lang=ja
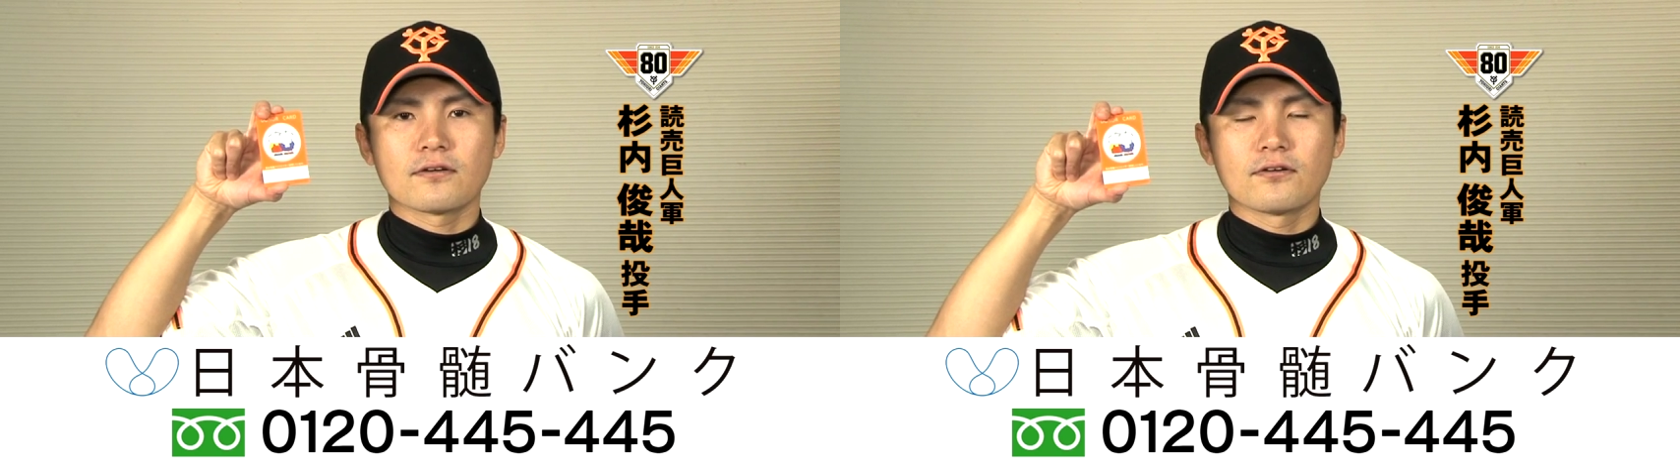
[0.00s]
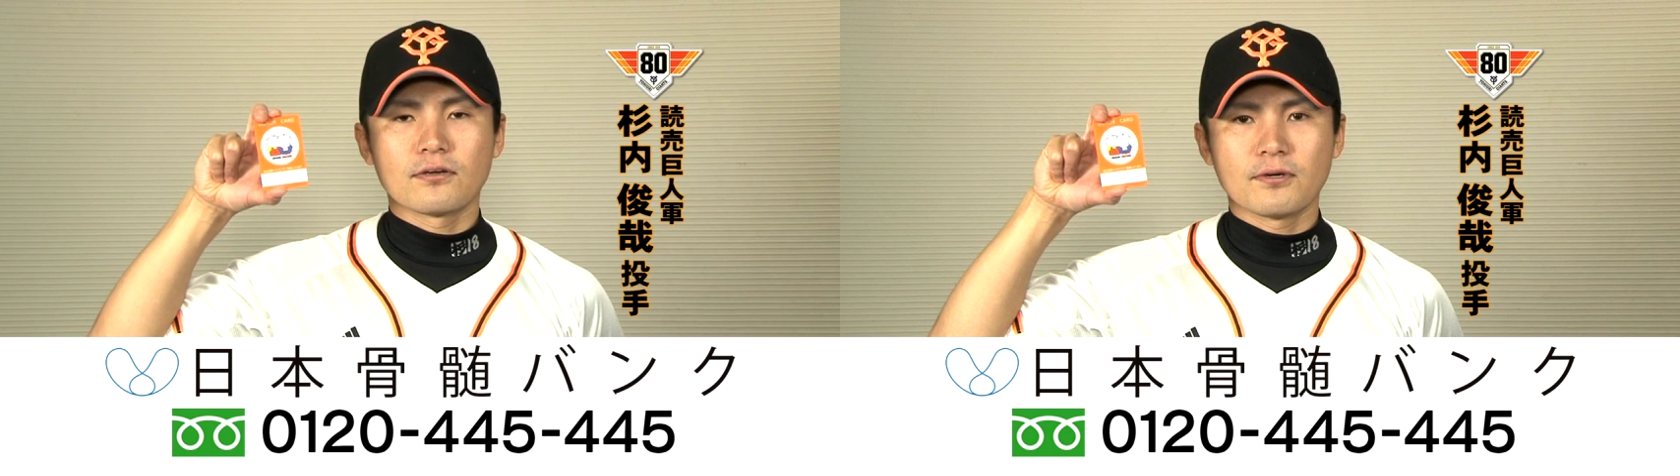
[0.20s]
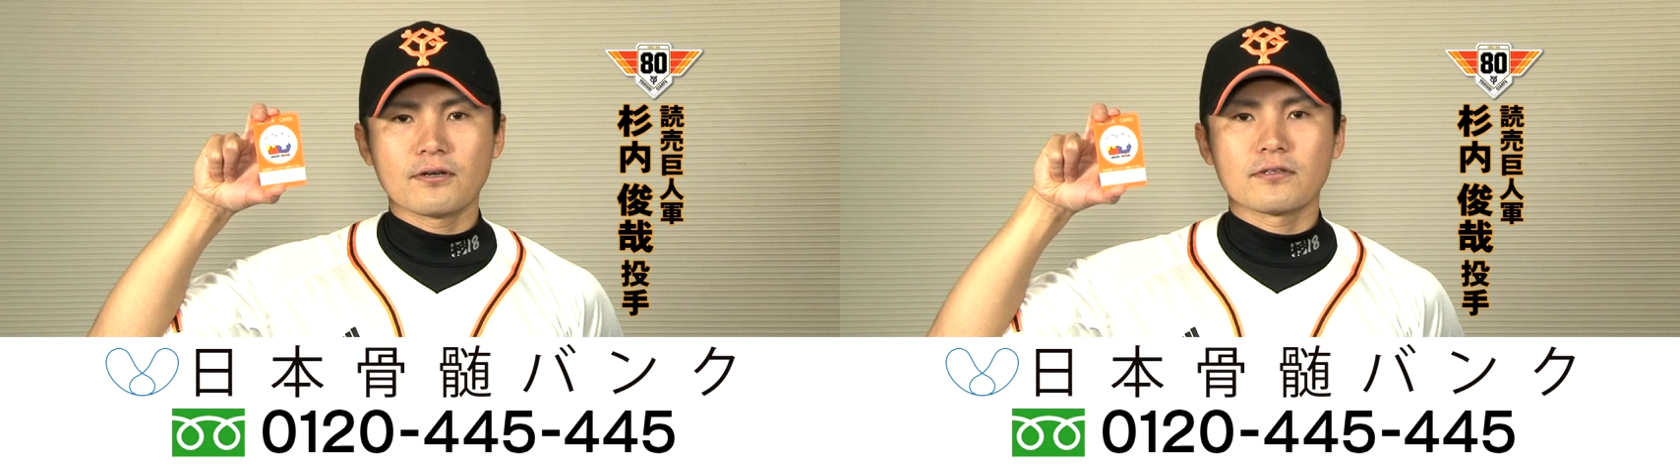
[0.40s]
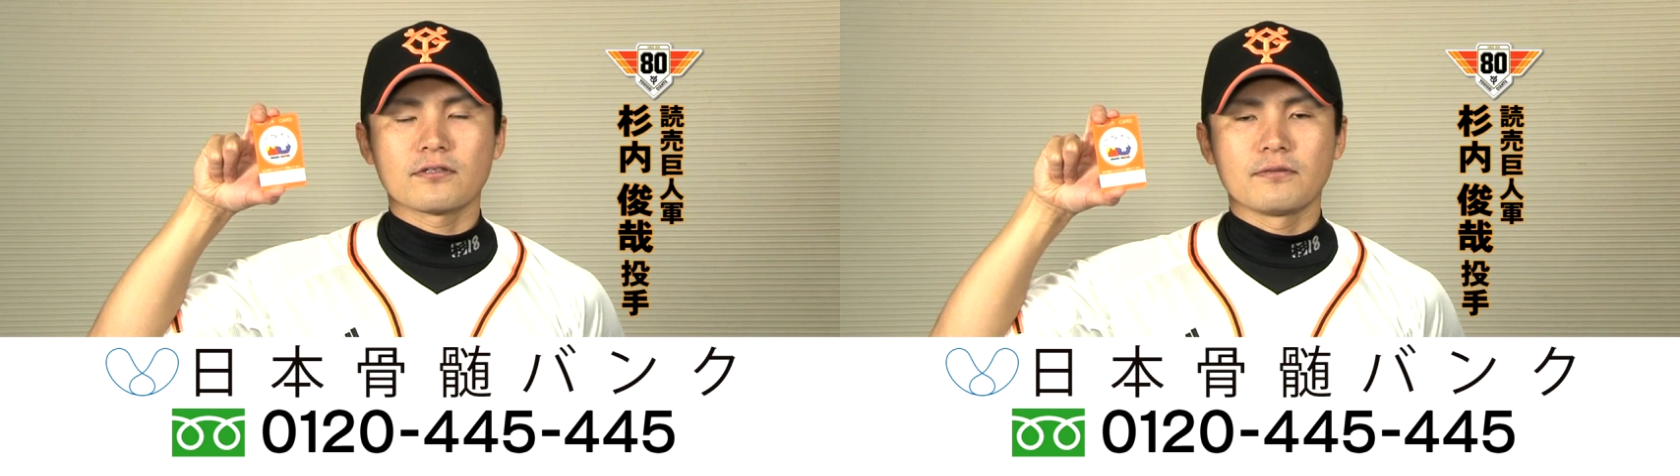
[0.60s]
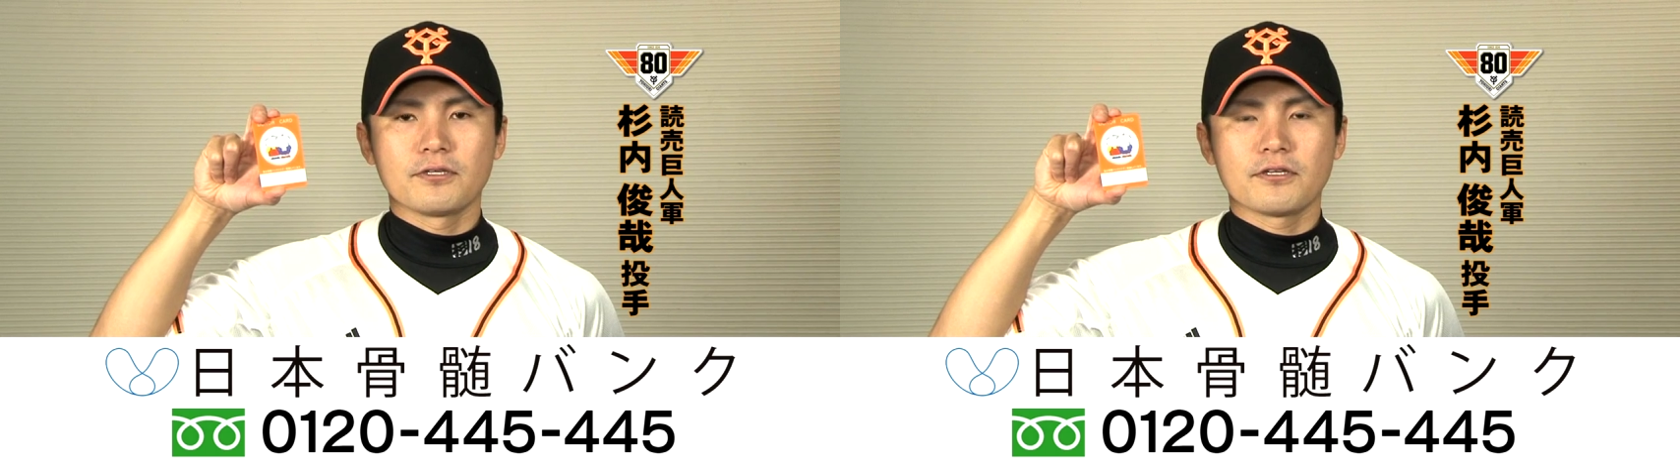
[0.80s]
今後
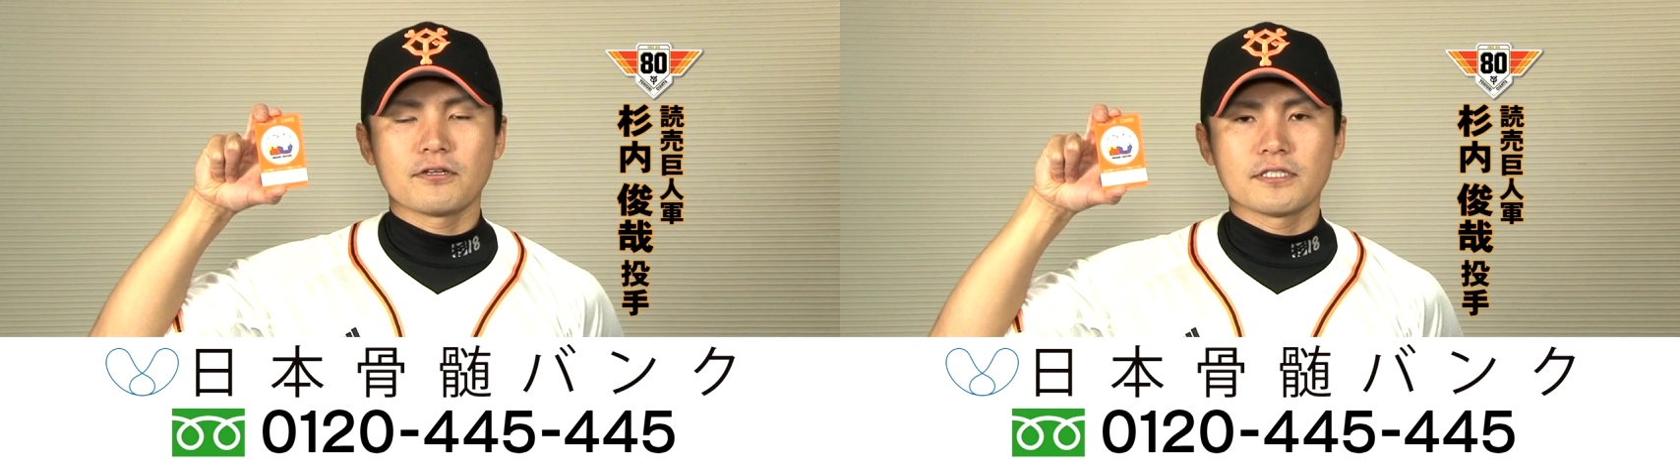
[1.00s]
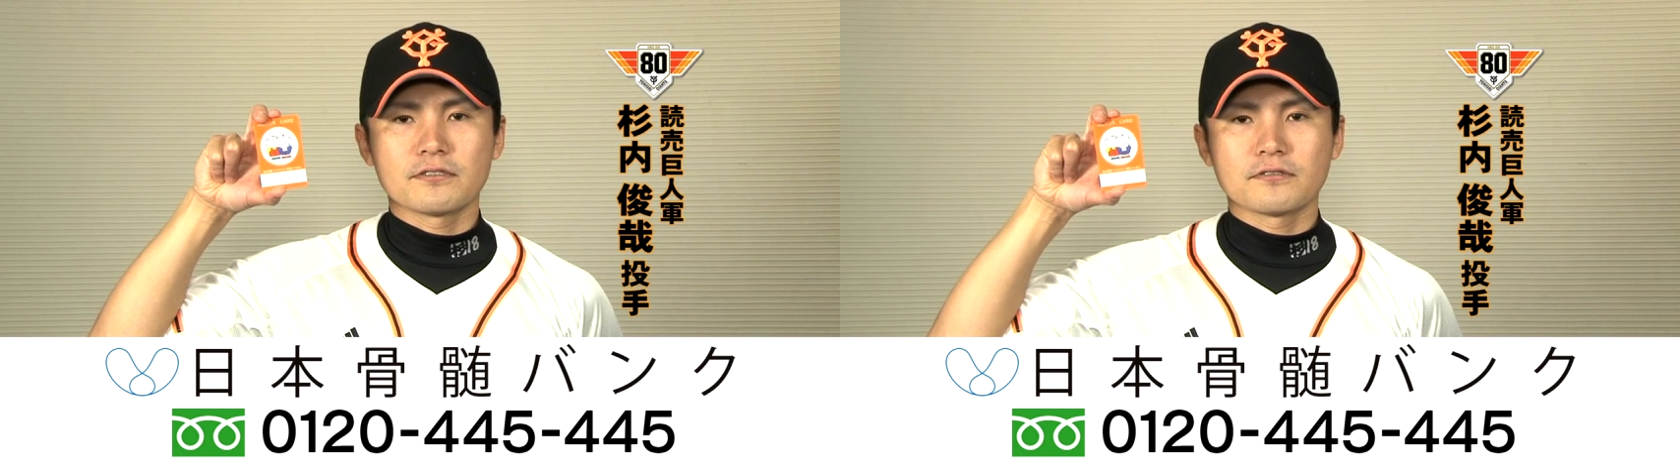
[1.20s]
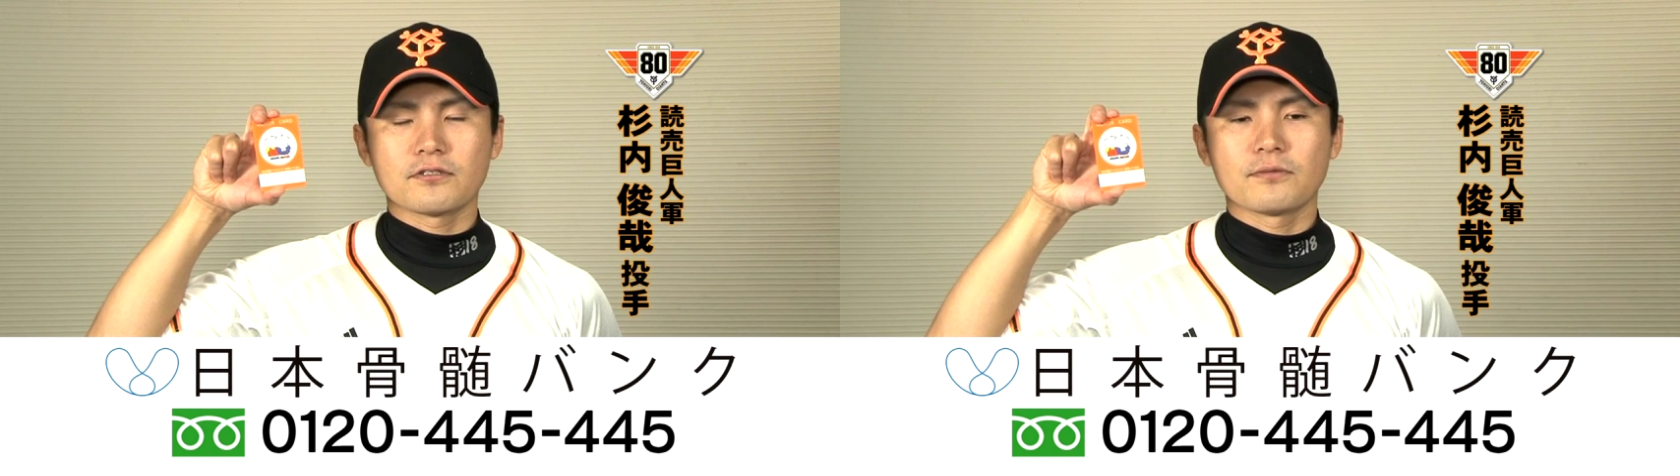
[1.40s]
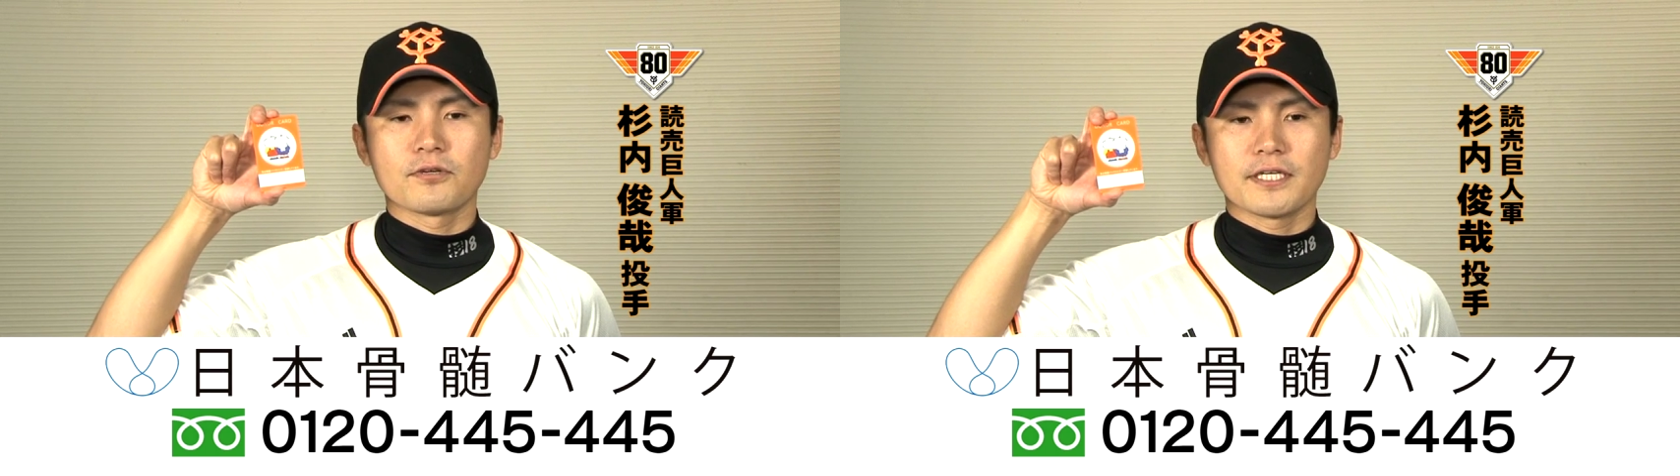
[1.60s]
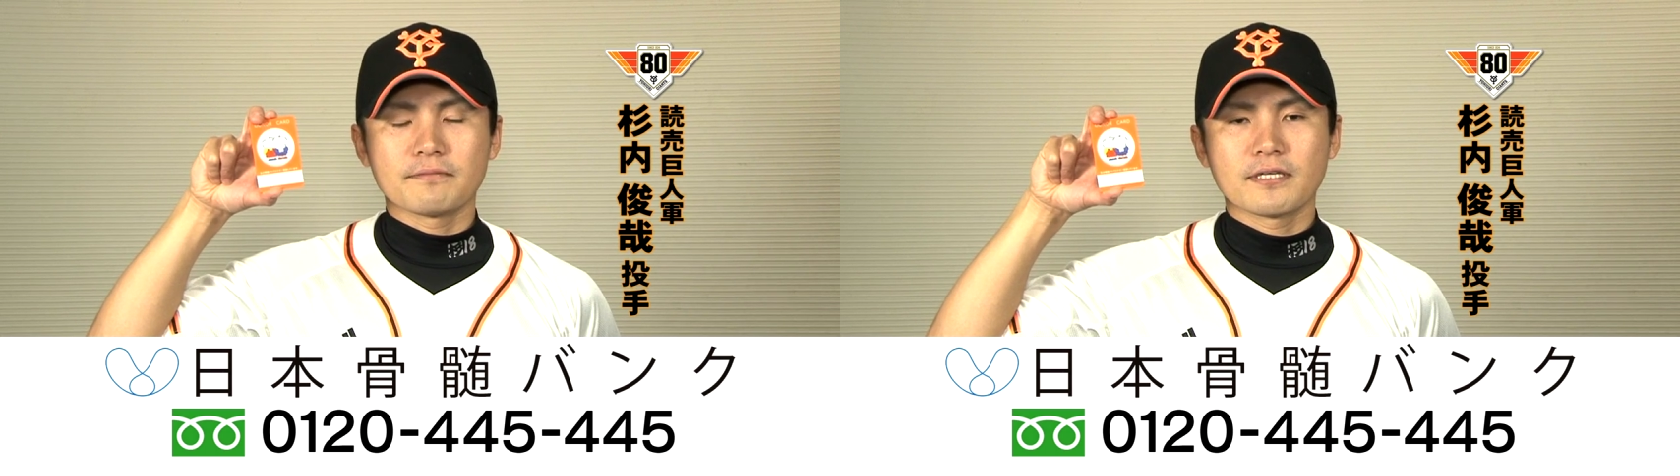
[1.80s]
も読売巨人軍とと
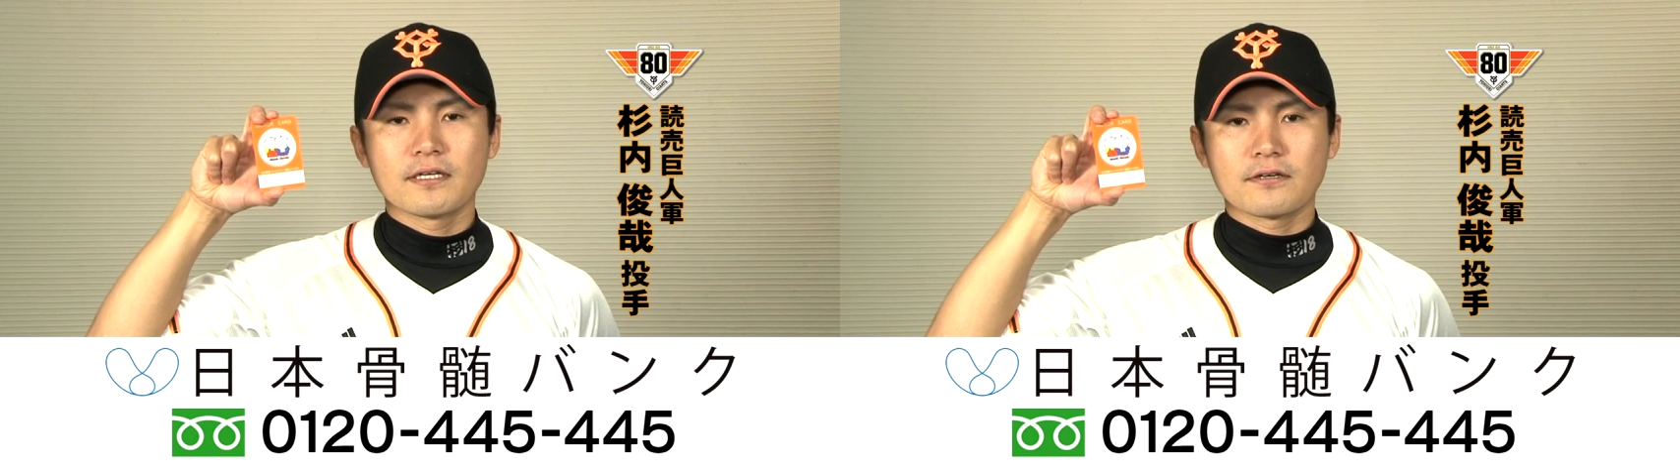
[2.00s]
もに